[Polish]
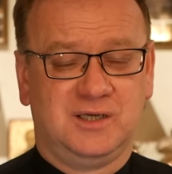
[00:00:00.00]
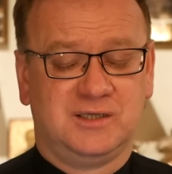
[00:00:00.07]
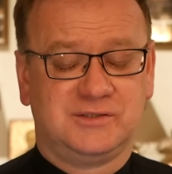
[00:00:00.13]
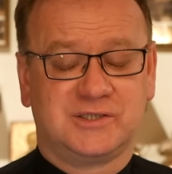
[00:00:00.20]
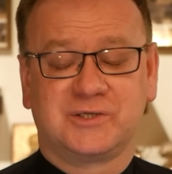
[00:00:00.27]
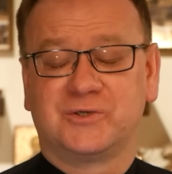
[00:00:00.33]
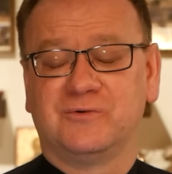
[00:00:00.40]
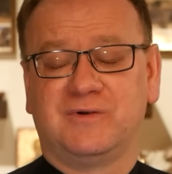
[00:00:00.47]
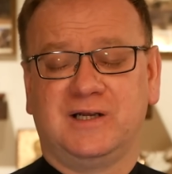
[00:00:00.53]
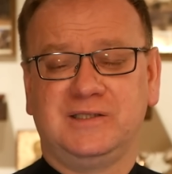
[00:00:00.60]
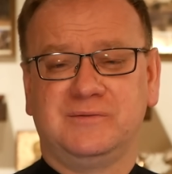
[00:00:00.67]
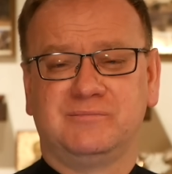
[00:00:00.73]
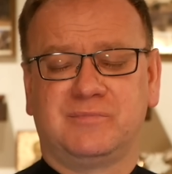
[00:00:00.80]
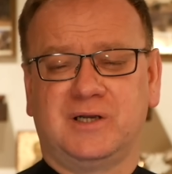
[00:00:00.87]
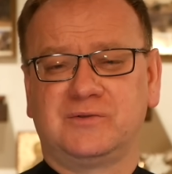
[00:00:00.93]

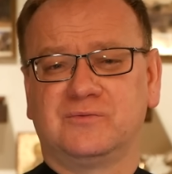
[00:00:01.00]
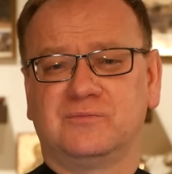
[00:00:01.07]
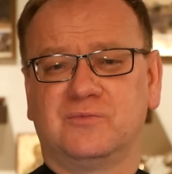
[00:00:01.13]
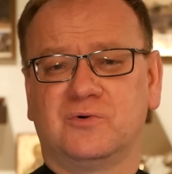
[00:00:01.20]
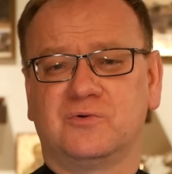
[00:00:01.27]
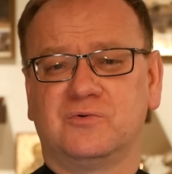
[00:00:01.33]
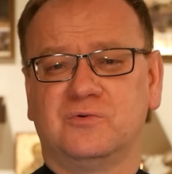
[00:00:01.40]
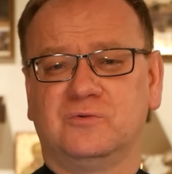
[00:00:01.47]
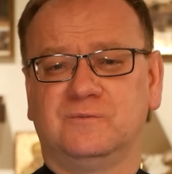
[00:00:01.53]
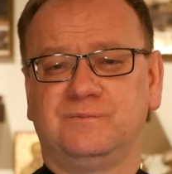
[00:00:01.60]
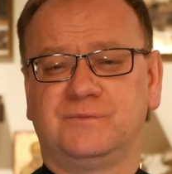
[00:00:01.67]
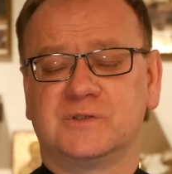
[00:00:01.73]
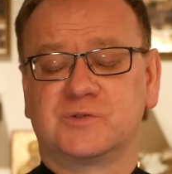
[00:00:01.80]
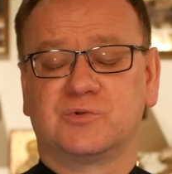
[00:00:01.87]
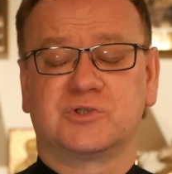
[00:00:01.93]
dziękowaniem Panu Bogu,
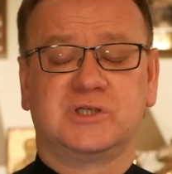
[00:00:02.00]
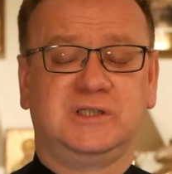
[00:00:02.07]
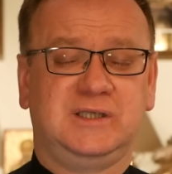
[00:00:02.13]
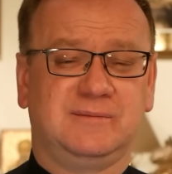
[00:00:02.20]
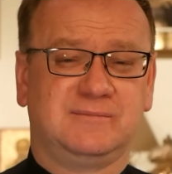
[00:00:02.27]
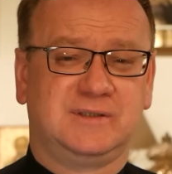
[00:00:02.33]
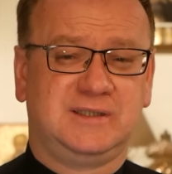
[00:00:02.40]
złożeniem